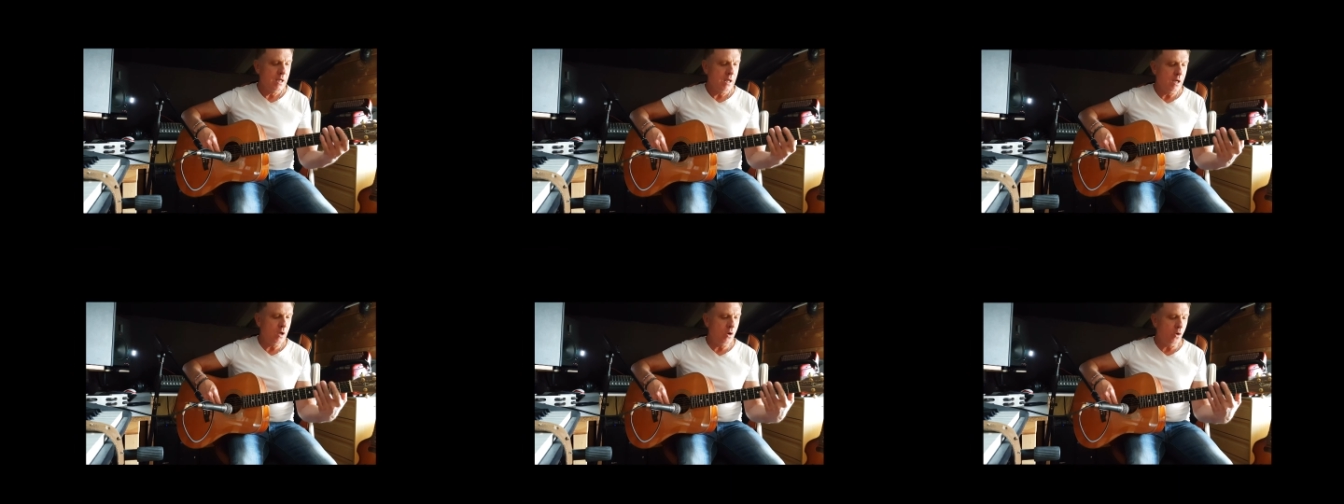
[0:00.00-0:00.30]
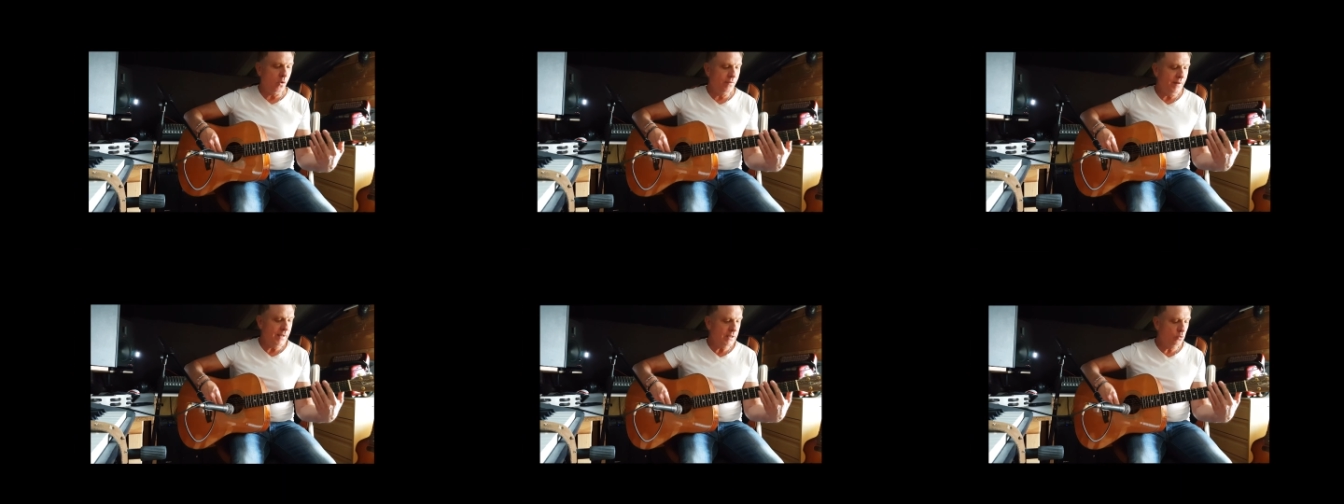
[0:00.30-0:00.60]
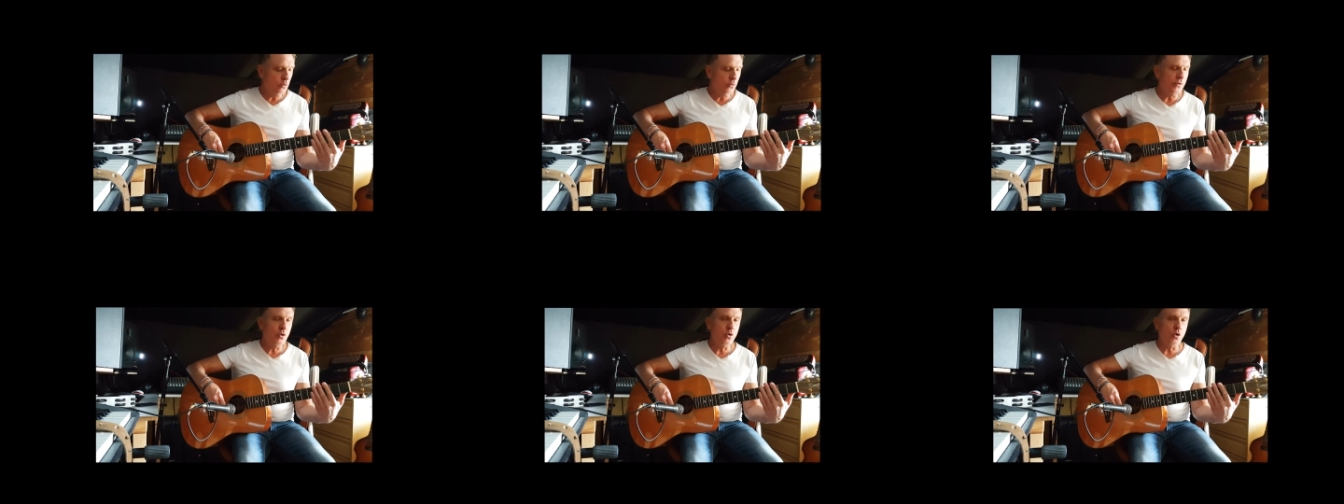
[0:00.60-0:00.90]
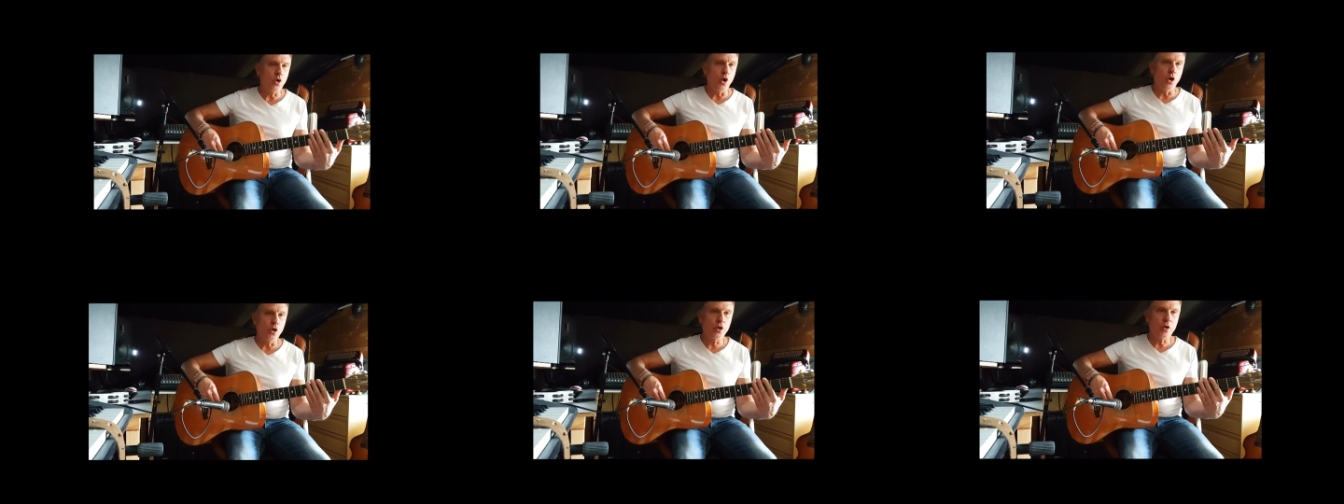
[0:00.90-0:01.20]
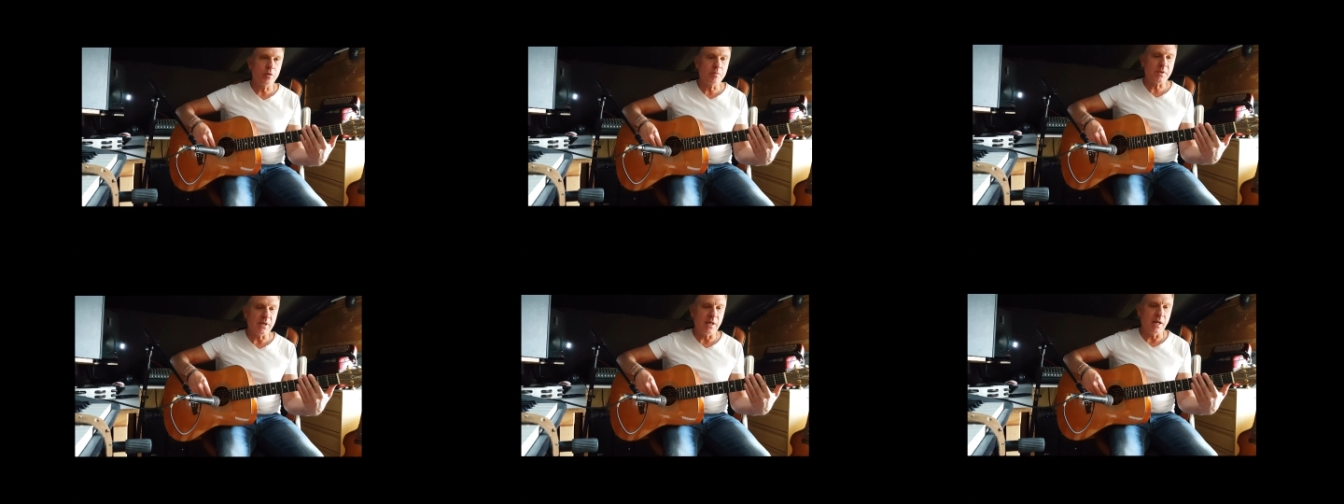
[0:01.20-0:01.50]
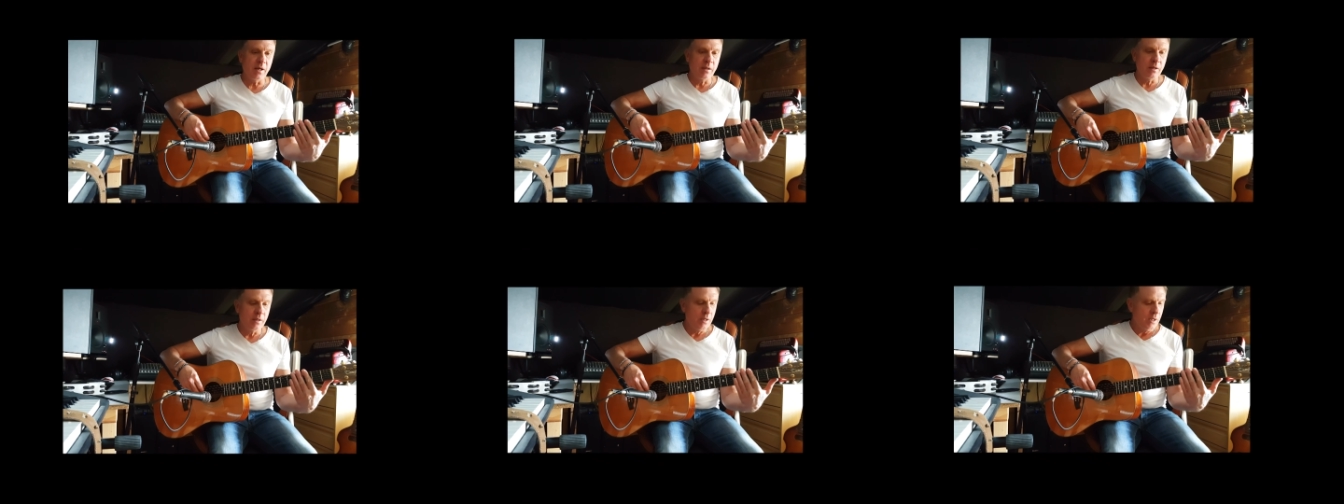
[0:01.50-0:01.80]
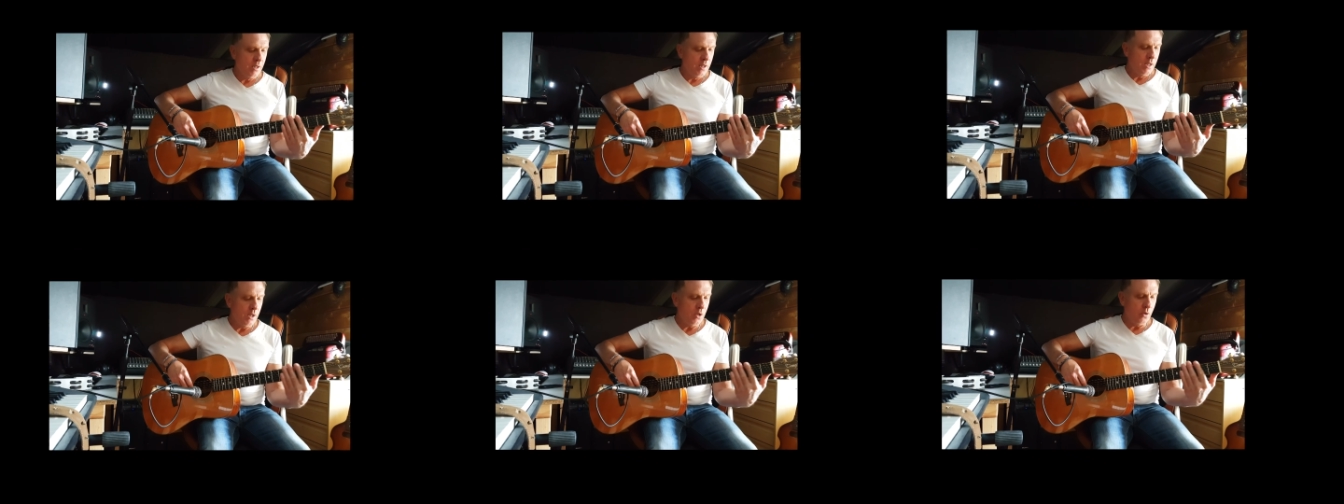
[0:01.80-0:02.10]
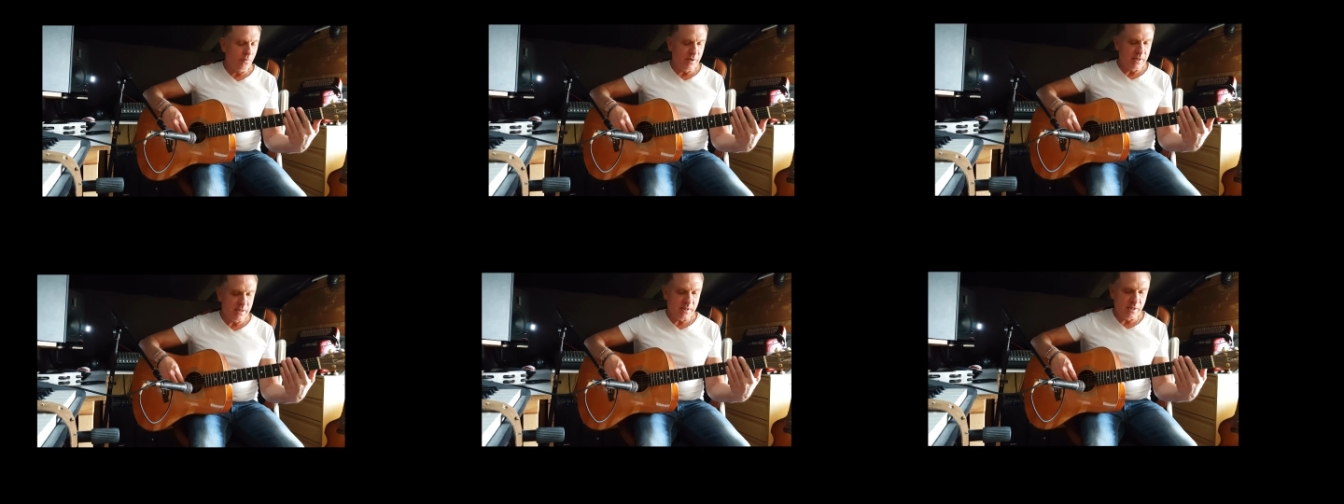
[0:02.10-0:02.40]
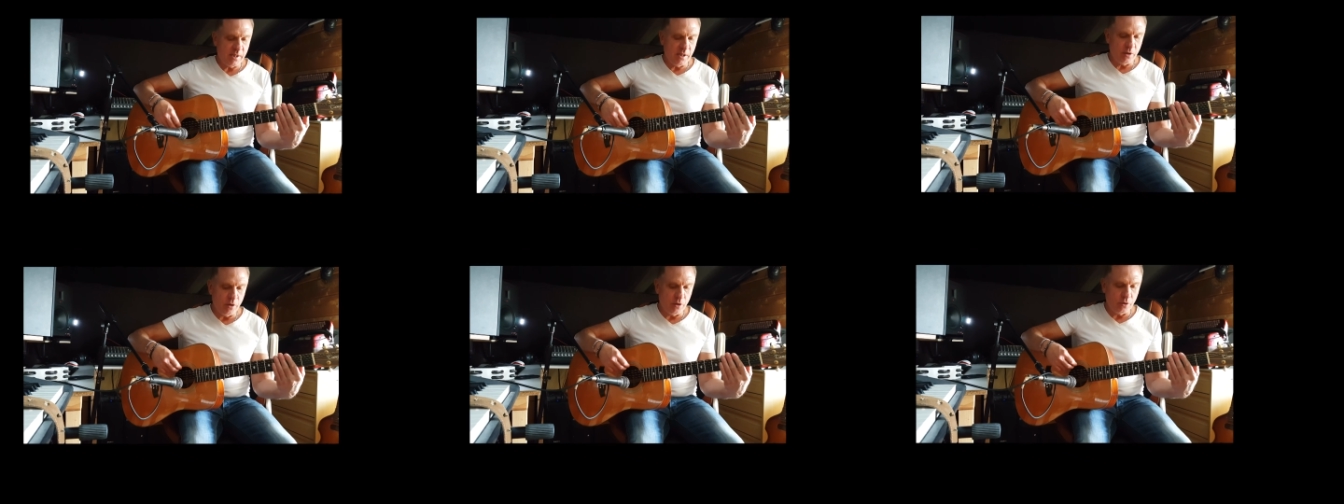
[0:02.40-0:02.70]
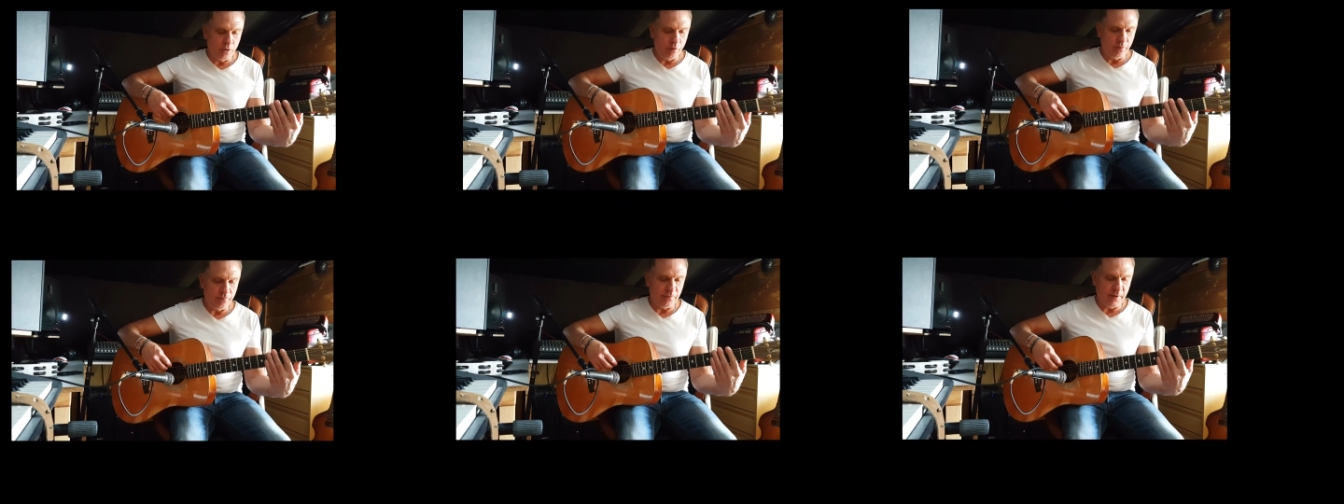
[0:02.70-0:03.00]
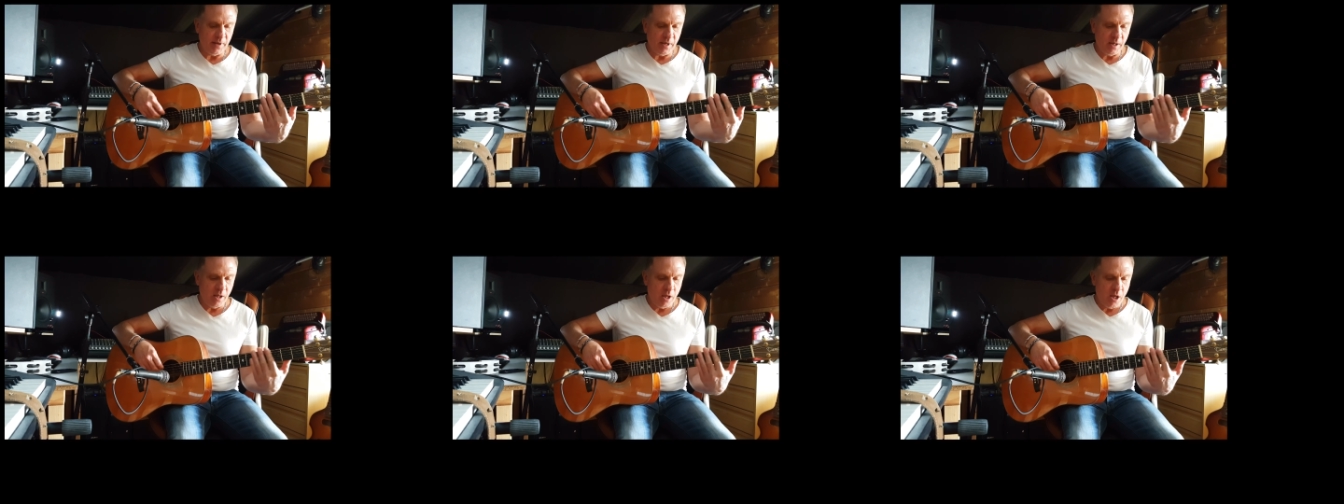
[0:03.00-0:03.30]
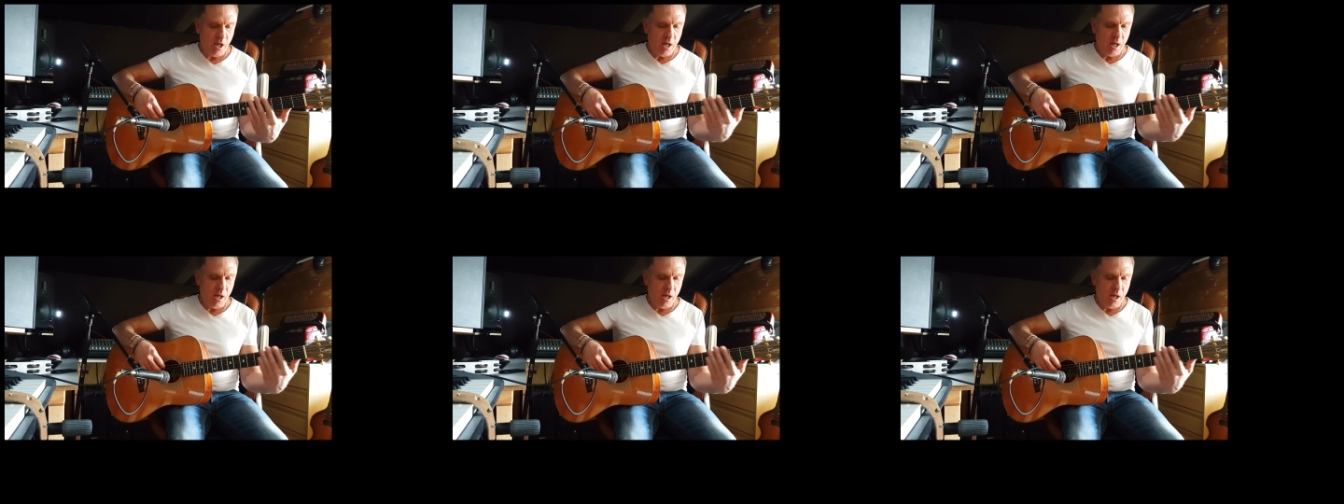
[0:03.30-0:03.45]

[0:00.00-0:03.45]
Alors on va étouffer nos cordes comme ça, et on va essayer de le faire